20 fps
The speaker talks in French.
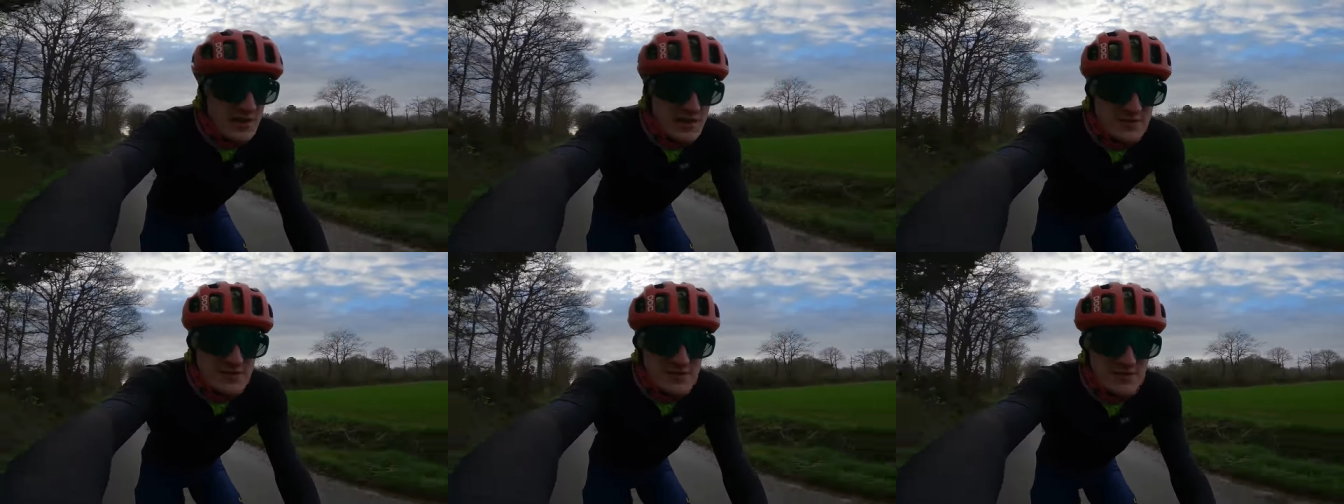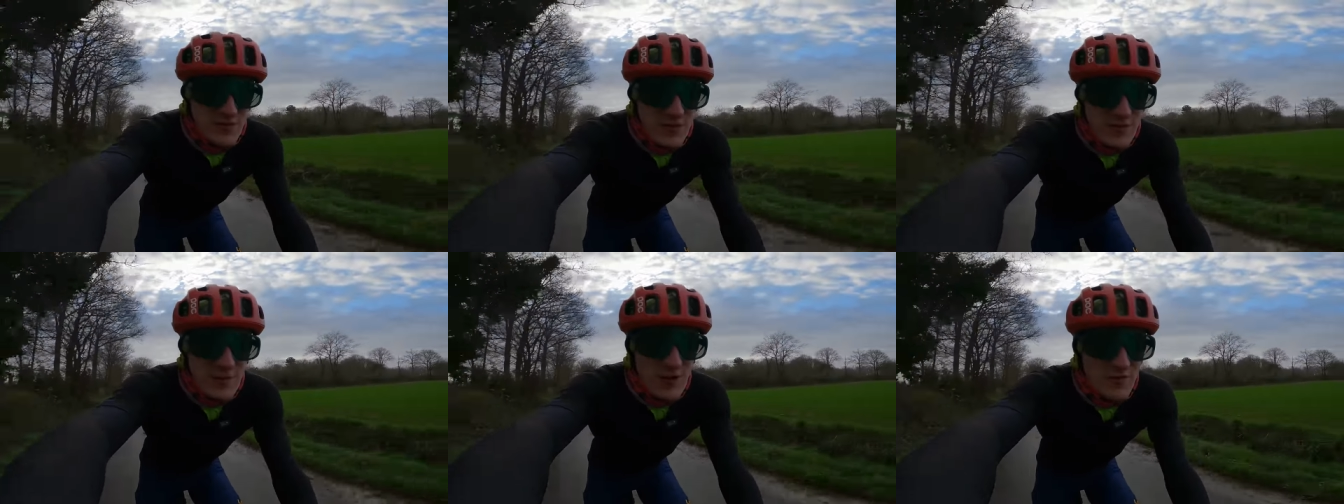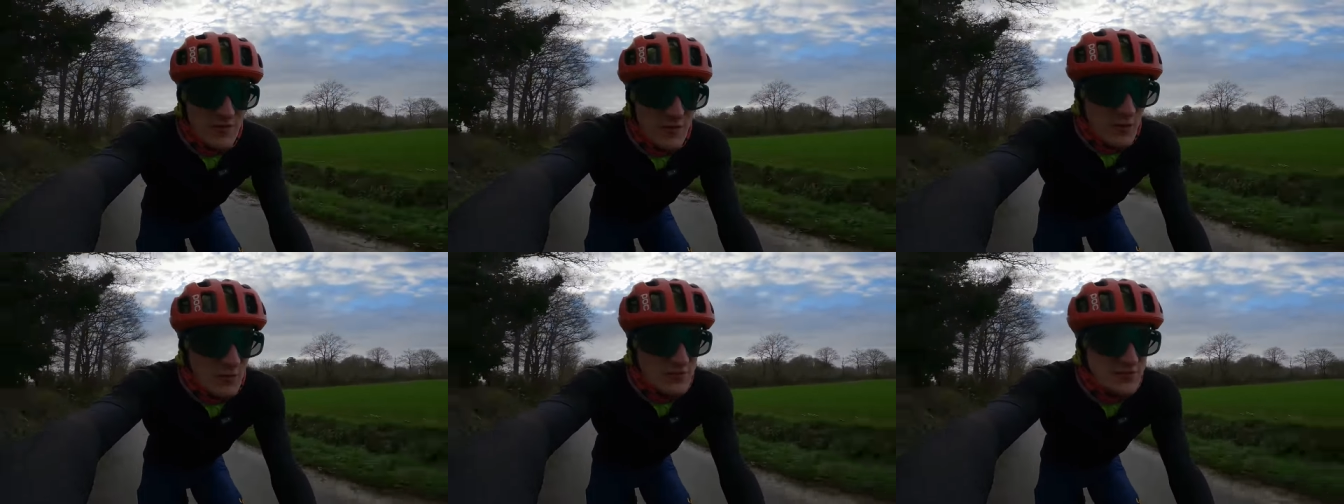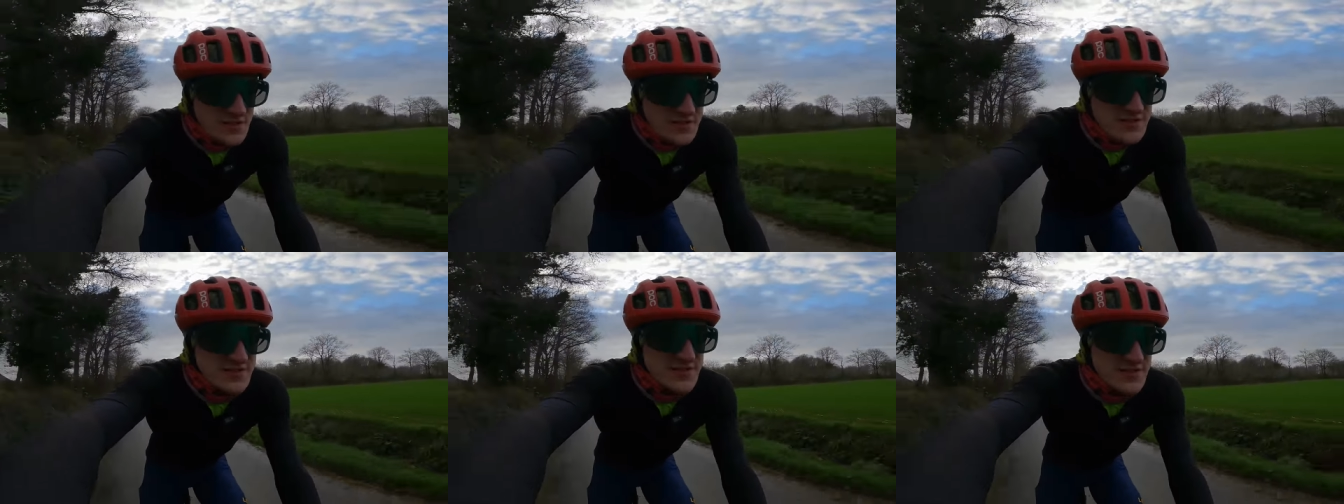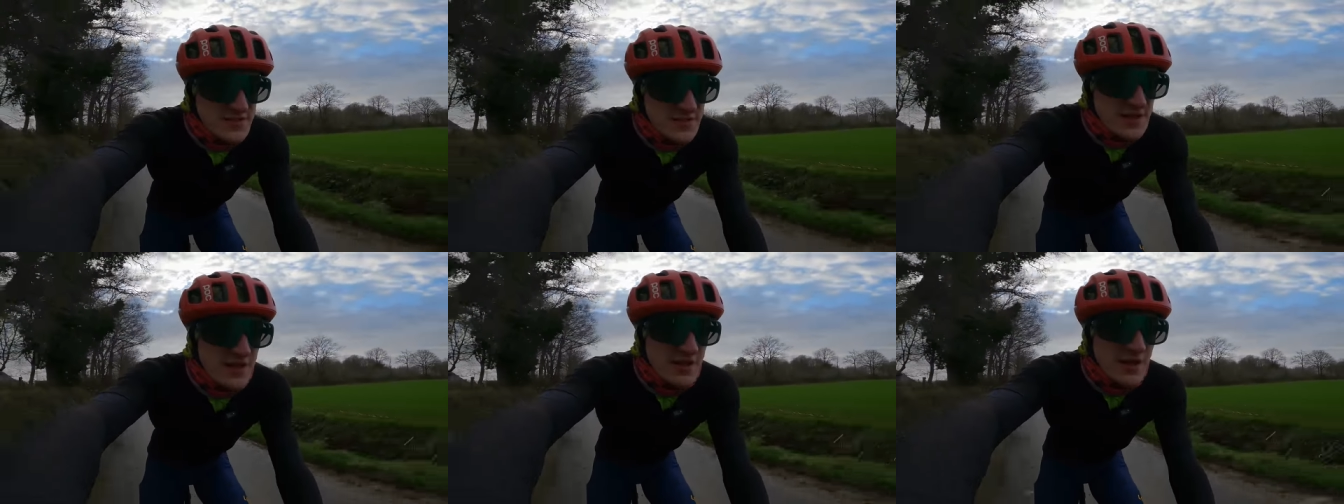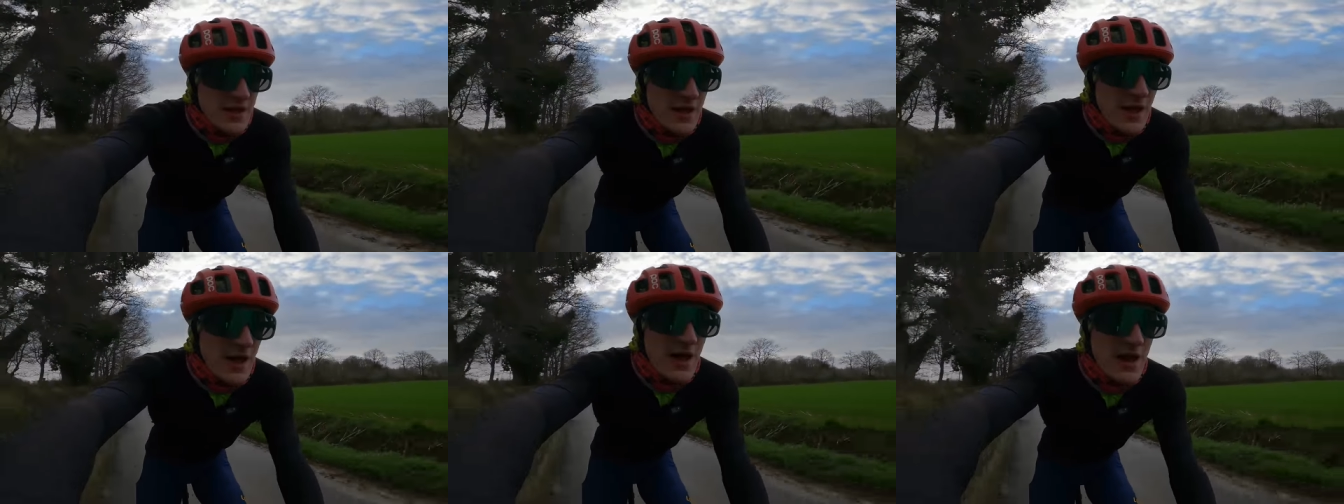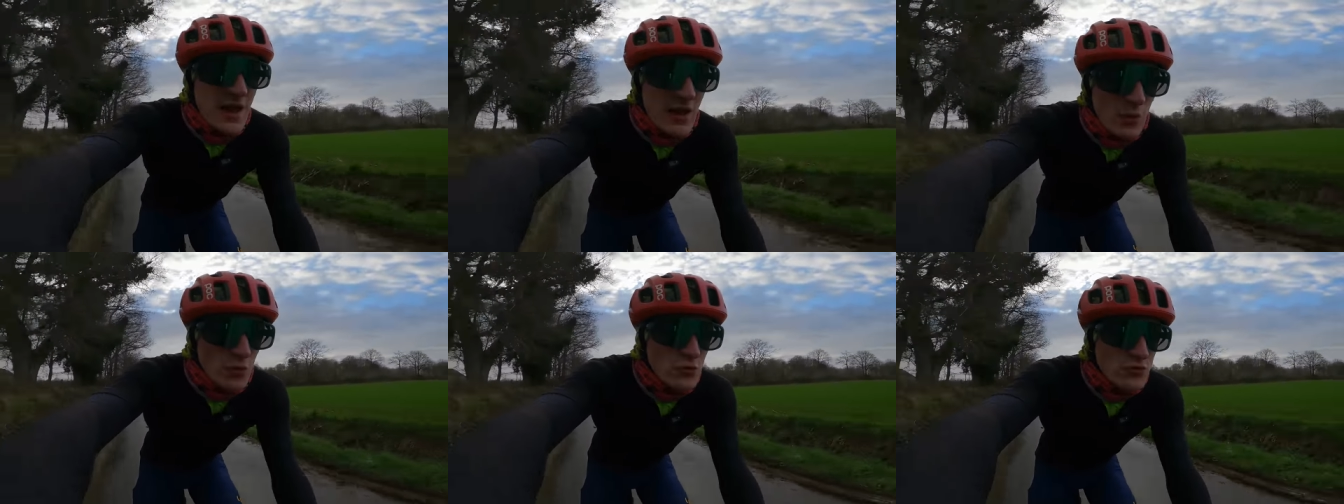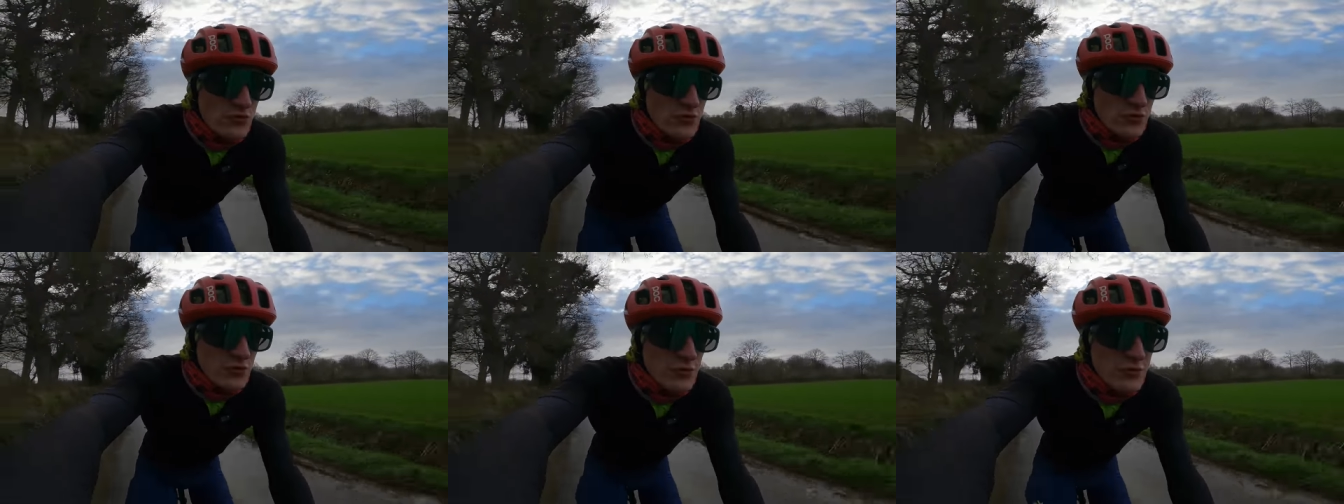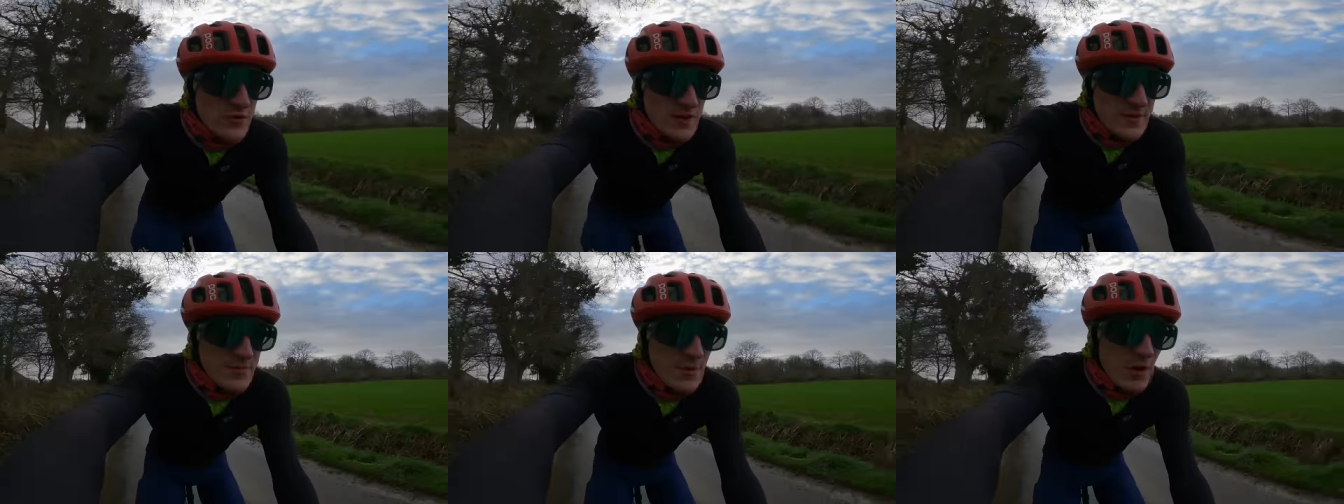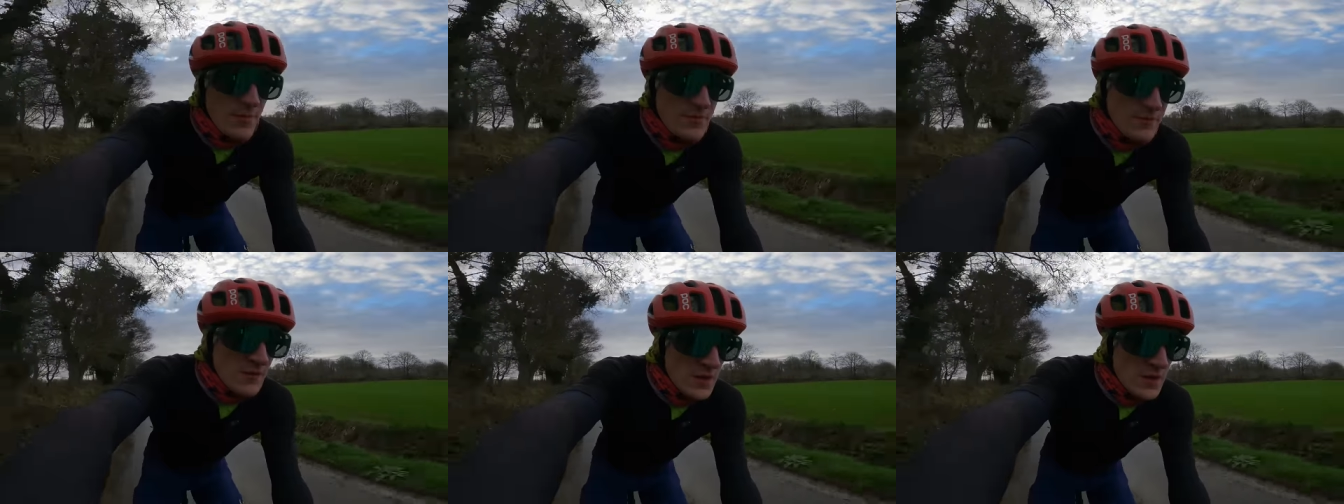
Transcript: C'est vraiment un vélo destiné à la route uniquement.